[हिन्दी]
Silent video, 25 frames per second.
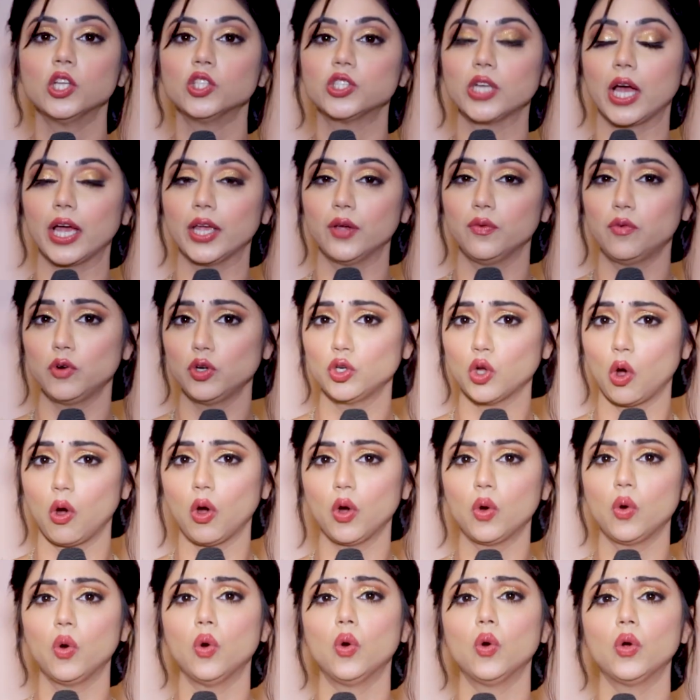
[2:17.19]
चाहे वो
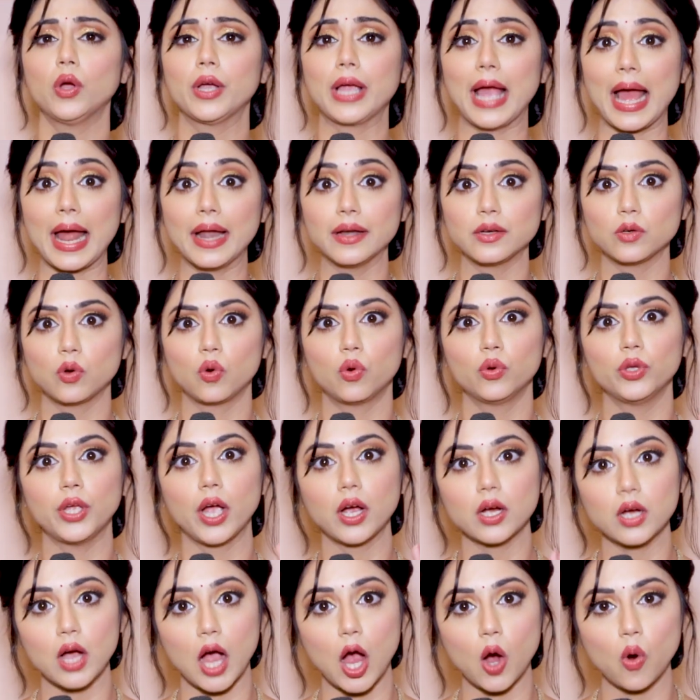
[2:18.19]
डॉग हो कैट हो
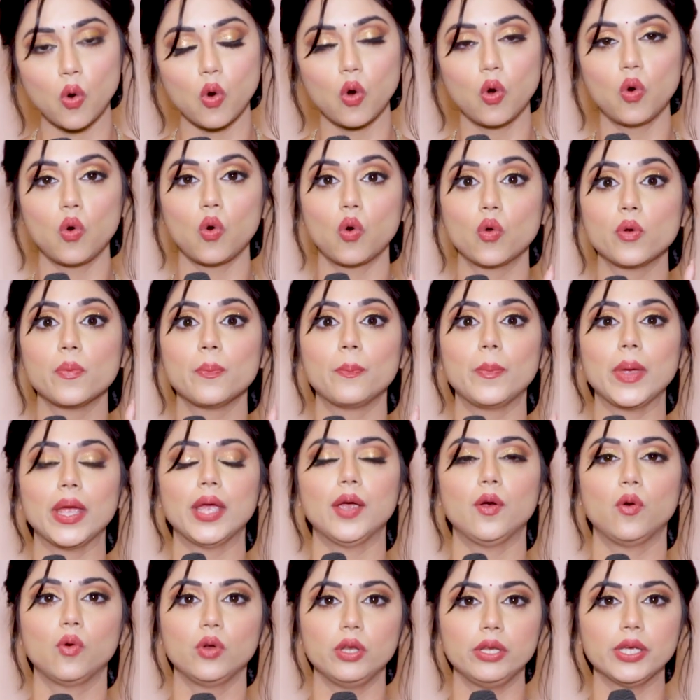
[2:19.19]
या काव हो उन
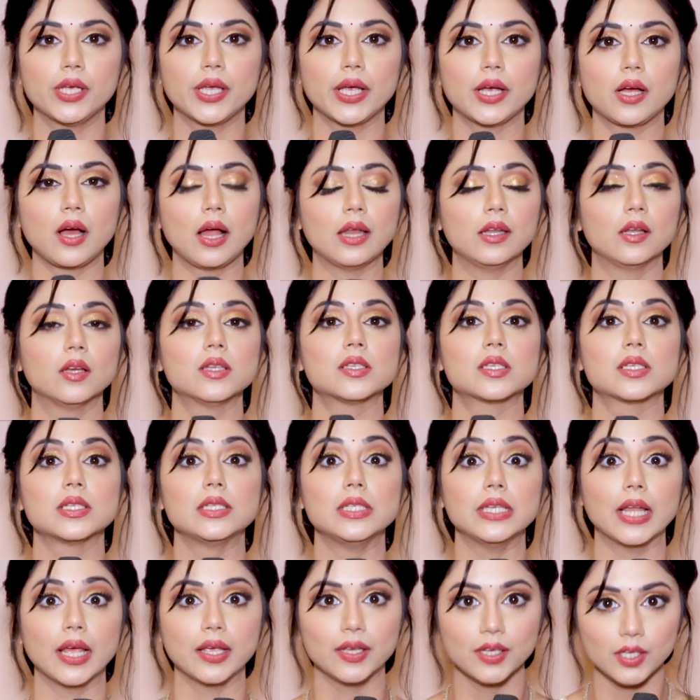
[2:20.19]
पे होली के कलर्स
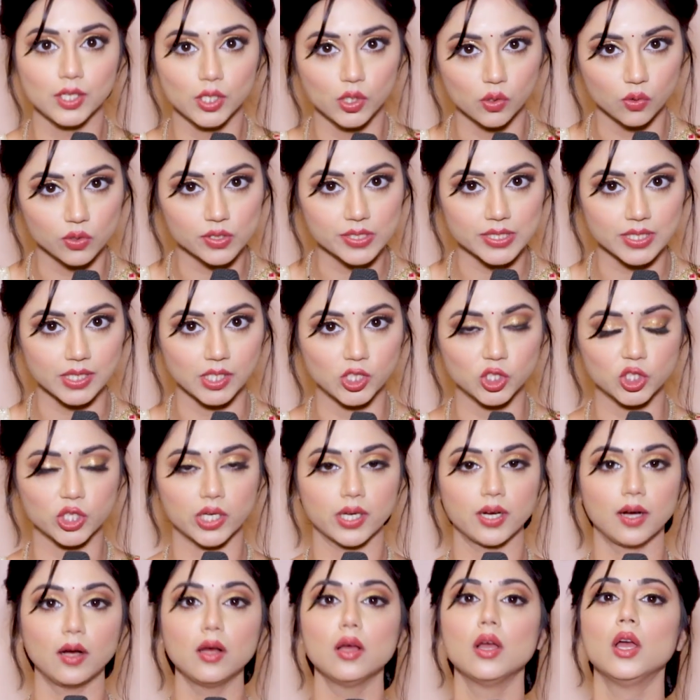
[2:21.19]
नहीं यूज़
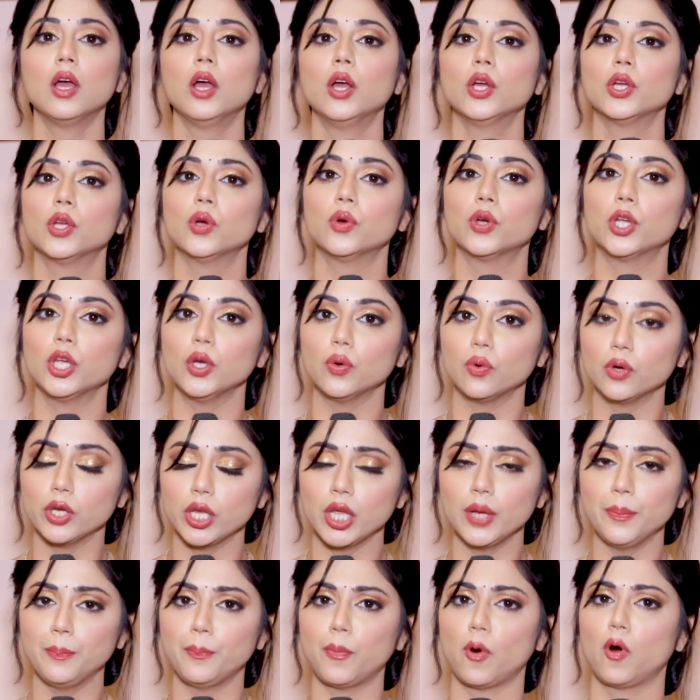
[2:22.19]
कीजिएगा क्योंकि
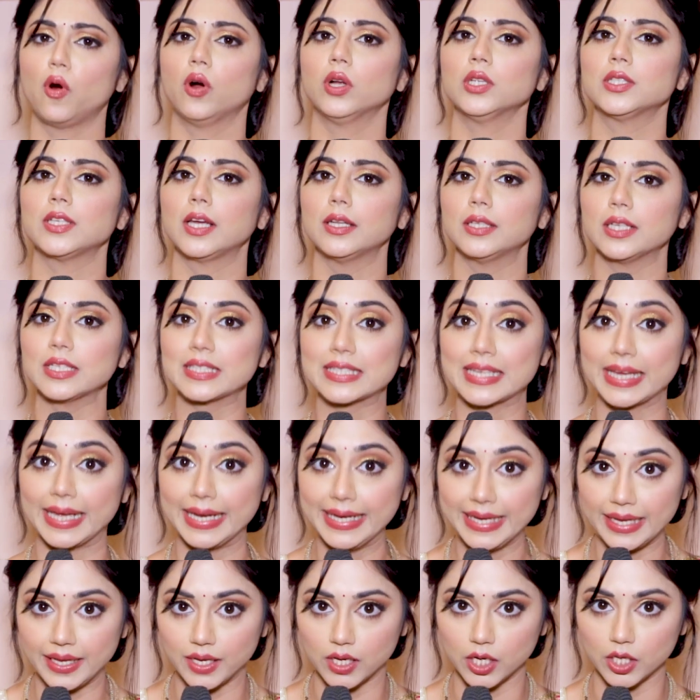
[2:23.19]
उन्हें बहुत ज़्यादा
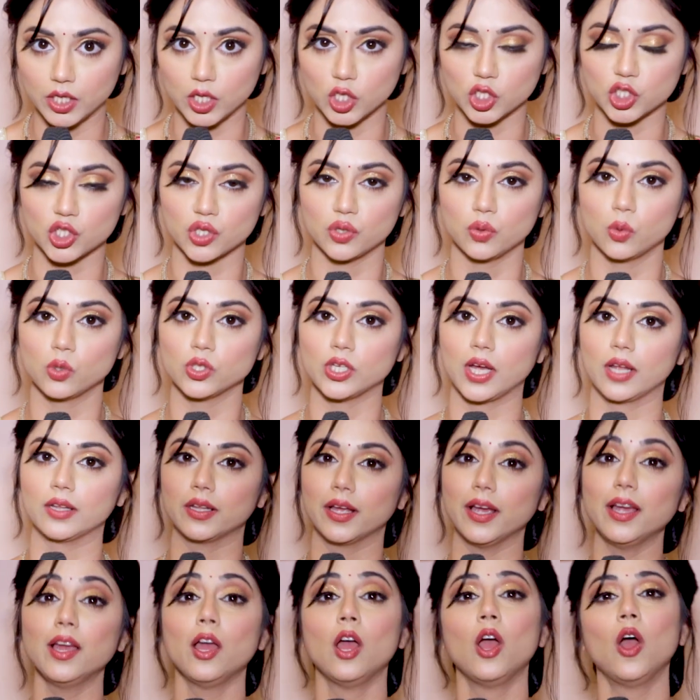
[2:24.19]
स्किन इरिटेशन हो
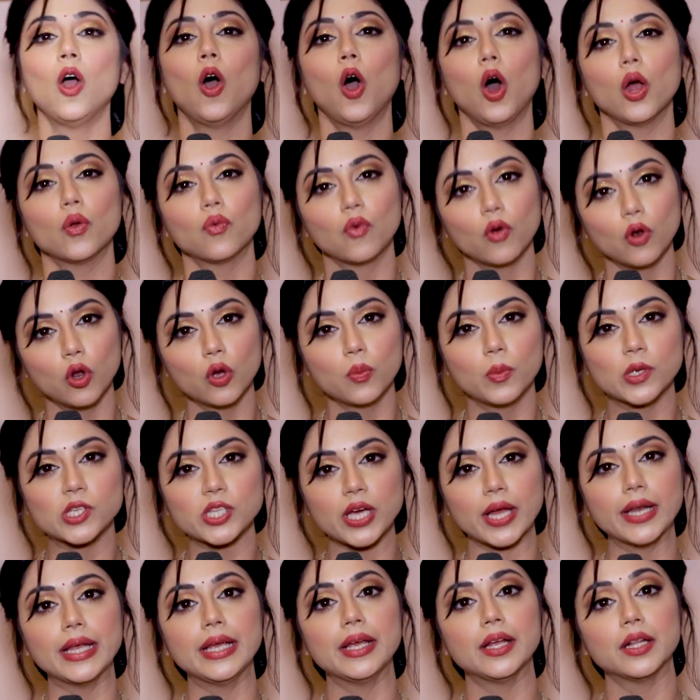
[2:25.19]
जाता है और वो लोग
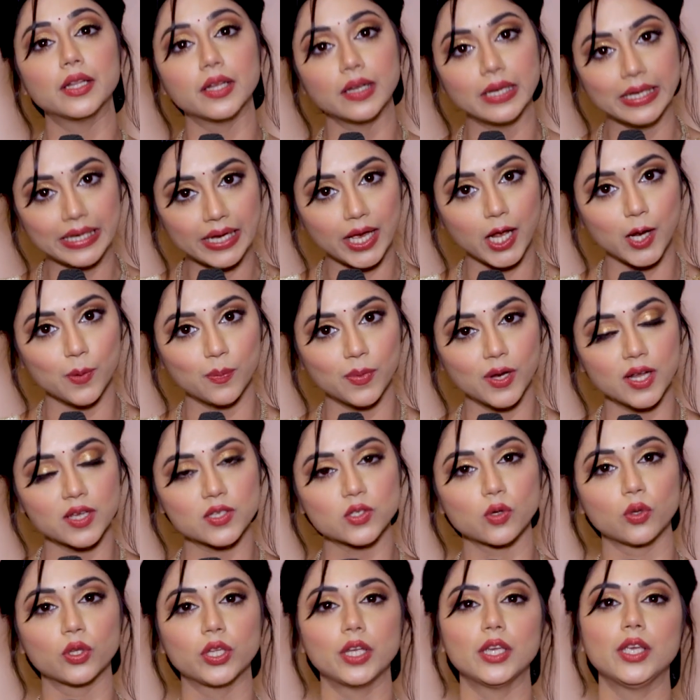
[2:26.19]
बेचारे इतने
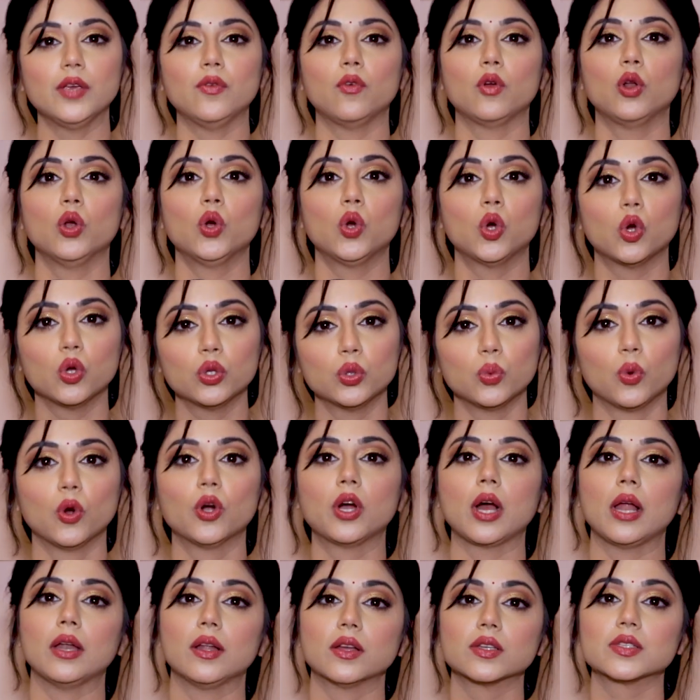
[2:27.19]
हेल्पलेस होते कि वो लोग खुद वो
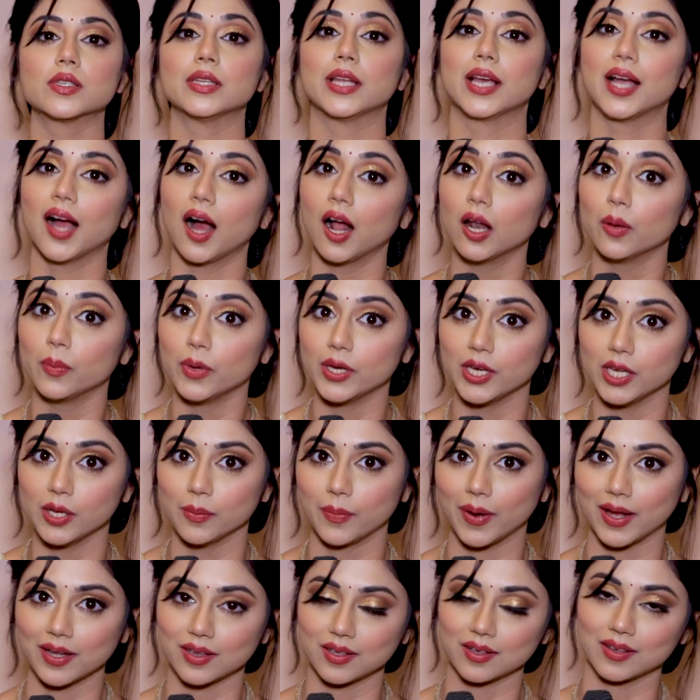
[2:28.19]
कलर्स निकाल भी
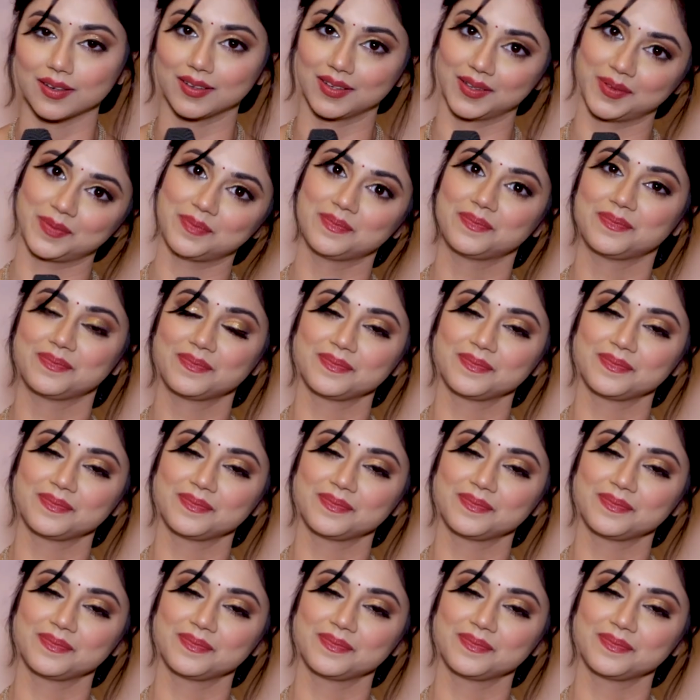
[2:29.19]
नहीं पाते हैं